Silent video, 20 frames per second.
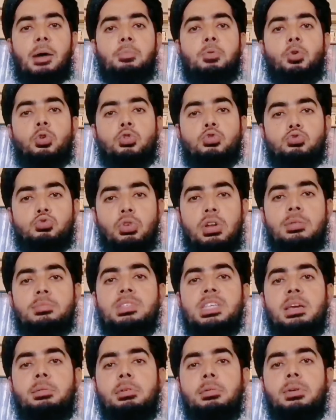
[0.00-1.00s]
आपको जुल्म
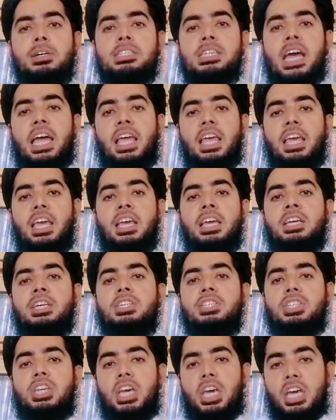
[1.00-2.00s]
से भी बचाएंगे
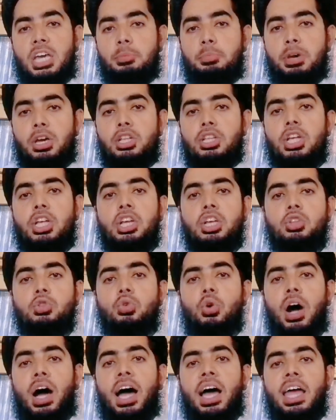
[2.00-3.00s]
ये एक
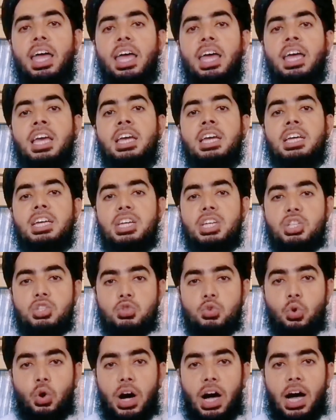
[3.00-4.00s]
बेहतरीन दुआ है
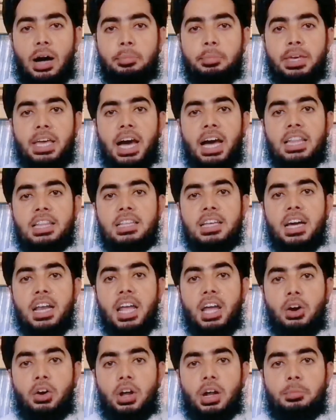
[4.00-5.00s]
इसको आप याद
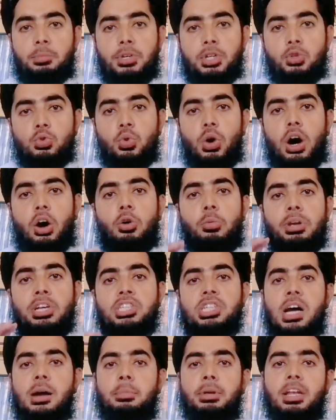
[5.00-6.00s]
करें और अपनी दुआओं
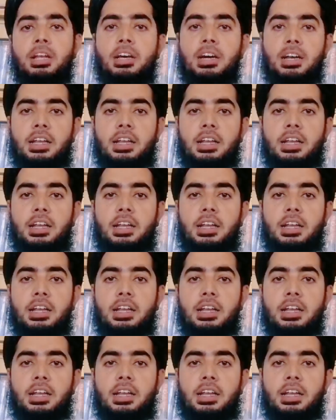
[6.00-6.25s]
में शामिल